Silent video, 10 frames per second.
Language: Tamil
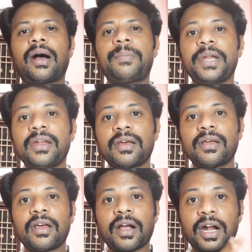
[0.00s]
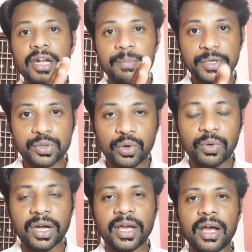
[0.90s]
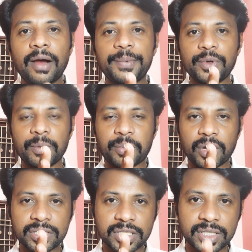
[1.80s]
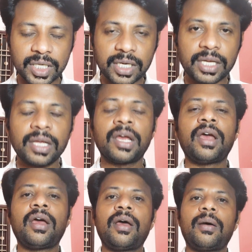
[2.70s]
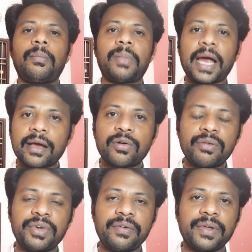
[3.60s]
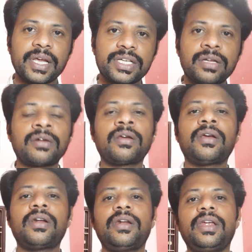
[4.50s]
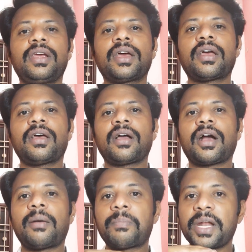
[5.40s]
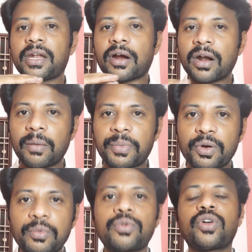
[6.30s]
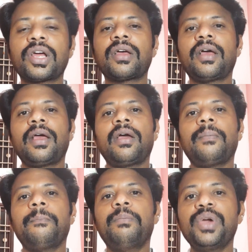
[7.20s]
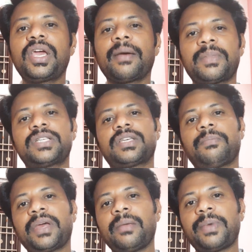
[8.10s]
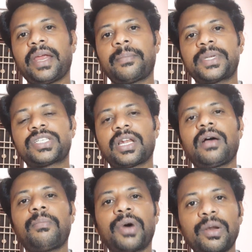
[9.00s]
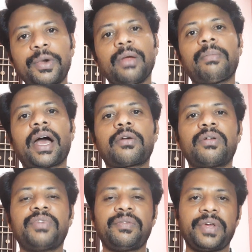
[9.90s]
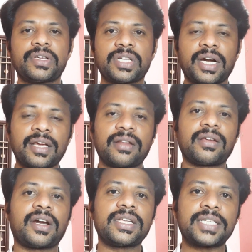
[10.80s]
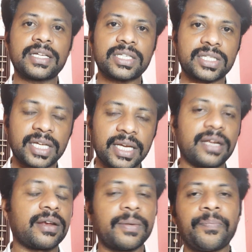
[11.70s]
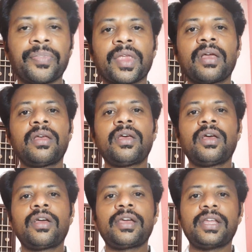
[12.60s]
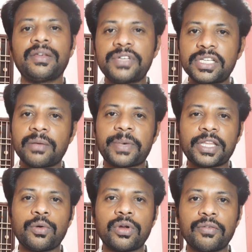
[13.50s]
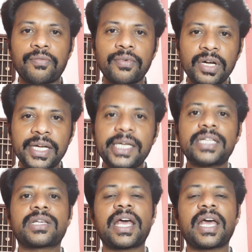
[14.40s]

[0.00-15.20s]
அப்படின்னு கண்டிப்பாக சொல்லுவாங்க அப்படி ஒரு ப்ராசஸ் இருக்குது பேக்ரவுண்ட் வெரிஃபிகேஷன் நீங்கள் கம்ப்ளீட் ஆன அப்புறமும் கூட பிக் எம்என்சி பெரிய பெரிய எம்என்சிலாம் மறுபடியும் பேக்ரவுண்ட் வெரிஃபிகேஷன் நடக்கிறதுக்கான சான்சஸ் நிறைய இருக்குது இந்த விஷயத்தை பற்றி உங்களுக்கு ஃபுல் டீட்டெயில்ஸ்